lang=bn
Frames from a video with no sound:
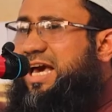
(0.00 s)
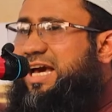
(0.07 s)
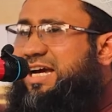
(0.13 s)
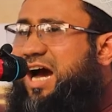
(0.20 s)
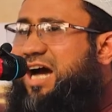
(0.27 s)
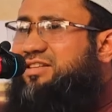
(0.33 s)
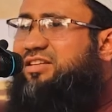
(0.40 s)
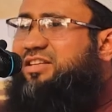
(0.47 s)
এক
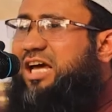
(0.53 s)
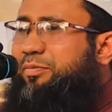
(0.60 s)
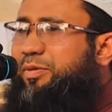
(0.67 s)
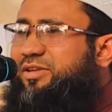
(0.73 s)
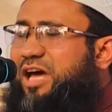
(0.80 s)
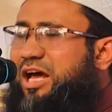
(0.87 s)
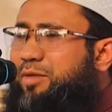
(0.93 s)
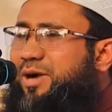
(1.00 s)
হাতে
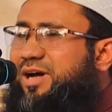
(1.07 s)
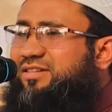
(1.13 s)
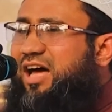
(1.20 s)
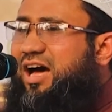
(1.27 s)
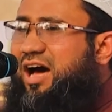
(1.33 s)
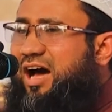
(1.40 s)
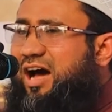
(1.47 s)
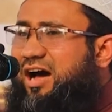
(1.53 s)
থাকবে তার
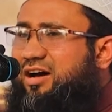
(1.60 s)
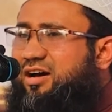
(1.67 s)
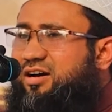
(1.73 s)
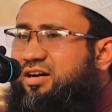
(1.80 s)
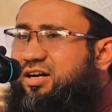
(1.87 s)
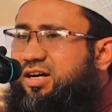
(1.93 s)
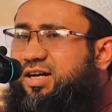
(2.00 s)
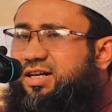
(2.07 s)
মাথা
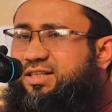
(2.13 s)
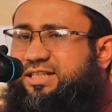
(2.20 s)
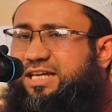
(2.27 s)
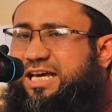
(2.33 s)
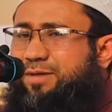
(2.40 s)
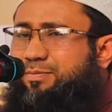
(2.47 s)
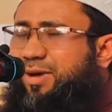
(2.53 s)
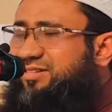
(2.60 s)

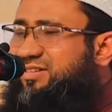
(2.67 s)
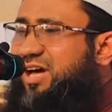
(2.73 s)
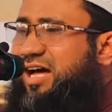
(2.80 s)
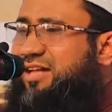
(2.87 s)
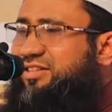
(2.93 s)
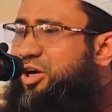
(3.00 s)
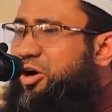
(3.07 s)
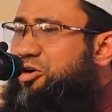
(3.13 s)
যেই মাথা
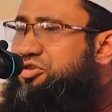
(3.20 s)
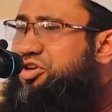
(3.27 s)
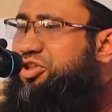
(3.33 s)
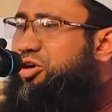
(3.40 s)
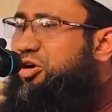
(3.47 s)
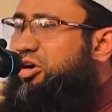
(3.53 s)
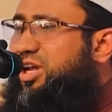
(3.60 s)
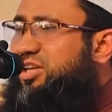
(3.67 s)

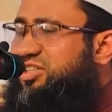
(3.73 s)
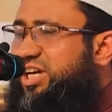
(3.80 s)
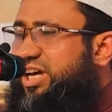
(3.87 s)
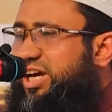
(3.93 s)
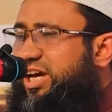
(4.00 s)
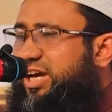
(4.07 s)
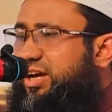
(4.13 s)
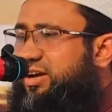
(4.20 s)
দ্বিখণ্ডিত
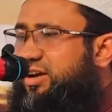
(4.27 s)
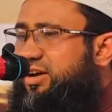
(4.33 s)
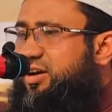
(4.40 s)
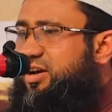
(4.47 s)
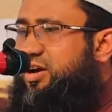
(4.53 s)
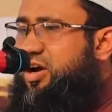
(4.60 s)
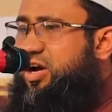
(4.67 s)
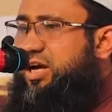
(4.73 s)
করেছে
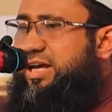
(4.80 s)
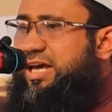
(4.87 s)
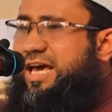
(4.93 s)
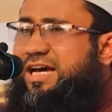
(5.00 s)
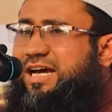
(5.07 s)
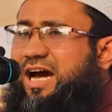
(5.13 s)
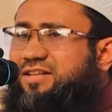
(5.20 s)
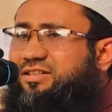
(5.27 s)

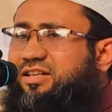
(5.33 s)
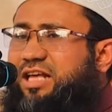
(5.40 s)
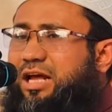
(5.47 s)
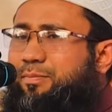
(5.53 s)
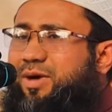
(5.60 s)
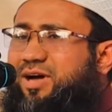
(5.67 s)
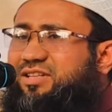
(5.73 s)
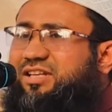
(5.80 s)
এক হাতে
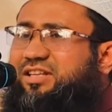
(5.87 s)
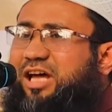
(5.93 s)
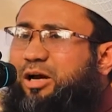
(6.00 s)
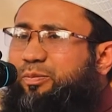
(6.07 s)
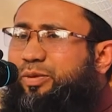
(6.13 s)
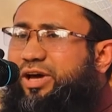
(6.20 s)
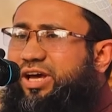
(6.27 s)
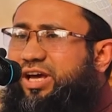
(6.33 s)
তার মাথা
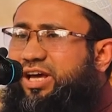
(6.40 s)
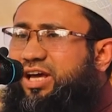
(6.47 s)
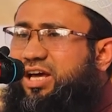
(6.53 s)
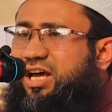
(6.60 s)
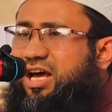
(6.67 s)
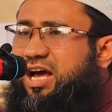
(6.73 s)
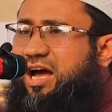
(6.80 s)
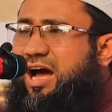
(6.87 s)
থাকবে
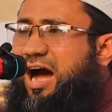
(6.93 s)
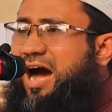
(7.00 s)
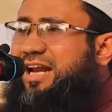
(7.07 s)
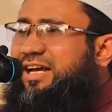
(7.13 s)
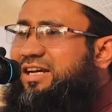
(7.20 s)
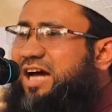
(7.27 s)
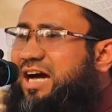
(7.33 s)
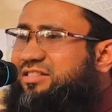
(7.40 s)

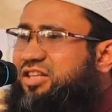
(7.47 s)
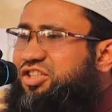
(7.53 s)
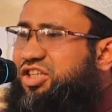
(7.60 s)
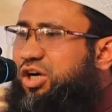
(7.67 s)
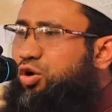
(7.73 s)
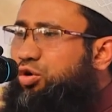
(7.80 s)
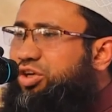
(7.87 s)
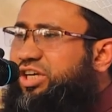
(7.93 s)
আর এক হাতে
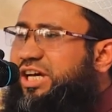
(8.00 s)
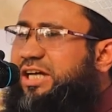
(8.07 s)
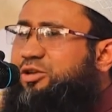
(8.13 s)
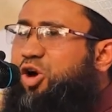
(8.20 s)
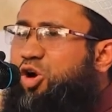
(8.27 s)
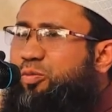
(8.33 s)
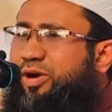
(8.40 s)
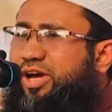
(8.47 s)
সে খুনিকে
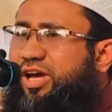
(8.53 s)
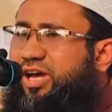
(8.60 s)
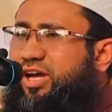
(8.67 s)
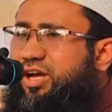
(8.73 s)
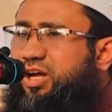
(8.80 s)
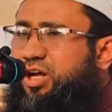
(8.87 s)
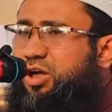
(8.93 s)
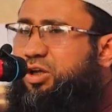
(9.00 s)
ধরবে
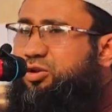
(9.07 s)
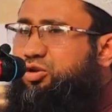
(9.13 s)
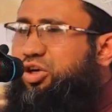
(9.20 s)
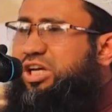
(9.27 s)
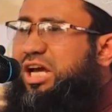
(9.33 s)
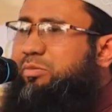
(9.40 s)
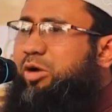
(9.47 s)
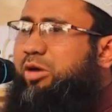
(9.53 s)

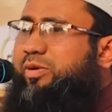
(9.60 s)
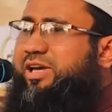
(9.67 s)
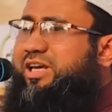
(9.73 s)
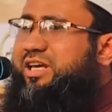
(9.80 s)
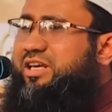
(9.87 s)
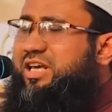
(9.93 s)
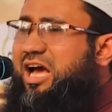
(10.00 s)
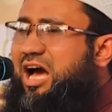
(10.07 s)
দরিয়া বলবে
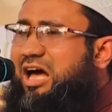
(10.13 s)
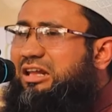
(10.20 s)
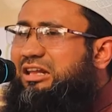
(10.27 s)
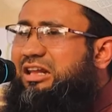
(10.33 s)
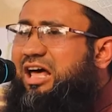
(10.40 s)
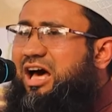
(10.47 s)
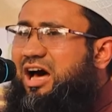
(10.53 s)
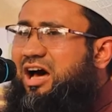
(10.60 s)
ইয়া
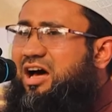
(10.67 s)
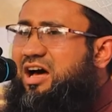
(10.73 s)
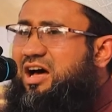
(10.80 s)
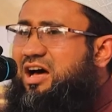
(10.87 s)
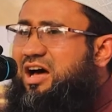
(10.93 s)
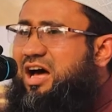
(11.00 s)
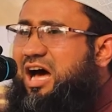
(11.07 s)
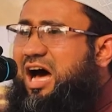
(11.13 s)
আল্লাহ
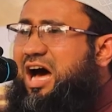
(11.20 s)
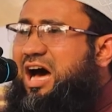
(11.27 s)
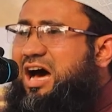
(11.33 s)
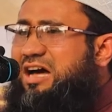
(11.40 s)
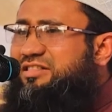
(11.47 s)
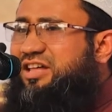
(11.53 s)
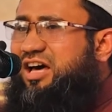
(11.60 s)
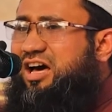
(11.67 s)

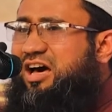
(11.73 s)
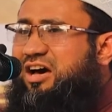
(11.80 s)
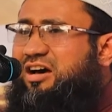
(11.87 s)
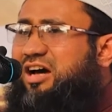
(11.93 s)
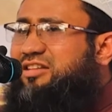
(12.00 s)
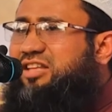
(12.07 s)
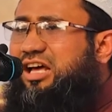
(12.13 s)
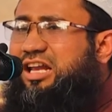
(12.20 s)
হাদা
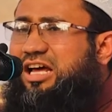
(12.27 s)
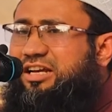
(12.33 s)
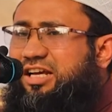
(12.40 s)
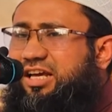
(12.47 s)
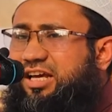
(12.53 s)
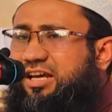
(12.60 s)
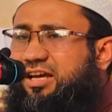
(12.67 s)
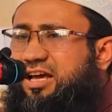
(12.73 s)

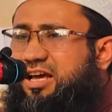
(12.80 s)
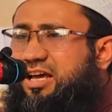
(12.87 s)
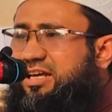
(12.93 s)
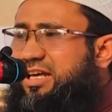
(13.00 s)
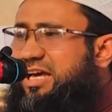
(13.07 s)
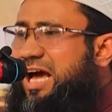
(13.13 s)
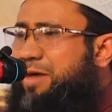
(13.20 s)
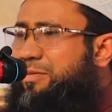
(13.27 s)
কাতালানি
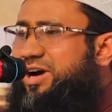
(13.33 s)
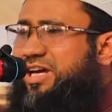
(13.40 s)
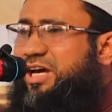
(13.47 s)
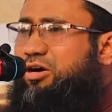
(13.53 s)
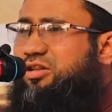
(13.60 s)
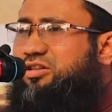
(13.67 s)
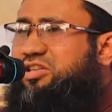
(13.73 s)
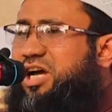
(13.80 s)
এ আমাকে
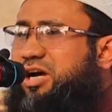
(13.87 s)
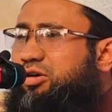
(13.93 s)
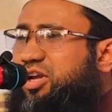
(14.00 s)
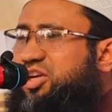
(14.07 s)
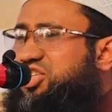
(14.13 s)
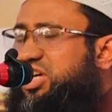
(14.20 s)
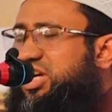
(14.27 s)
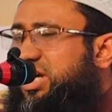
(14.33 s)
হত্যা
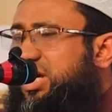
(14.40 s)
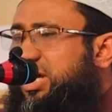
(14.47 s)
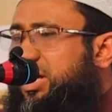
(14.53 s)
করেছে